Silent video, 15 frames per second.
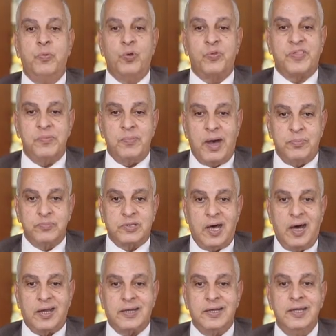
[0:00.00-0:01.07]
موسم
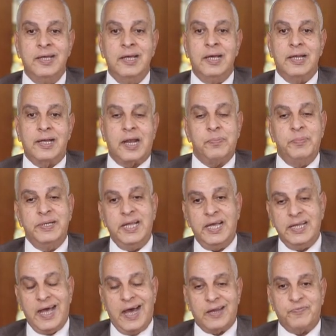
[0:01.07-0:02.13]
أمطار رغم أن
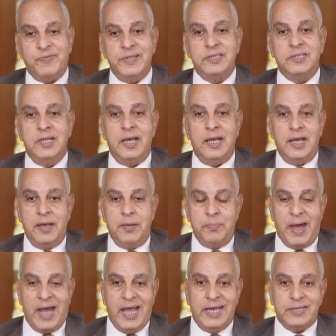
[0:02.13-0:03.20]
احنا عارفين آه،
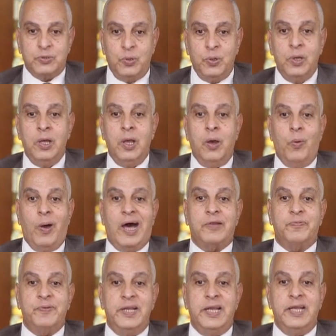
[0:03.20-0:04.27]
ميعاده
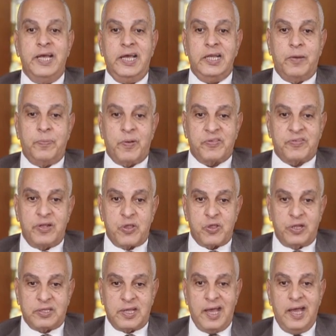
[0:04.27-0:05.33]
وعارفين أن احنا فصل
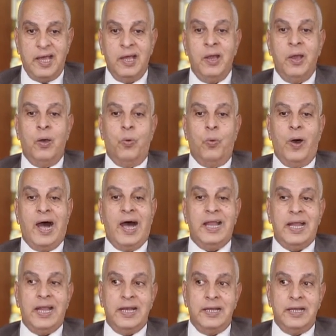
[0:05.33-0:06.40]
الشتاء
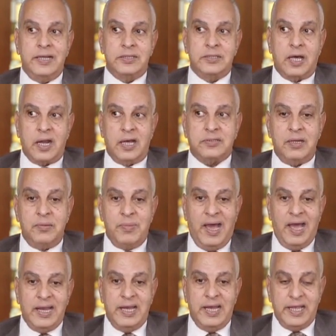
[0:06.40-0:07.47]
وعلى الإدارات
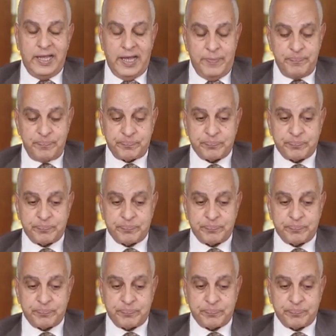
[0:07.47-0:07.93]
المحلية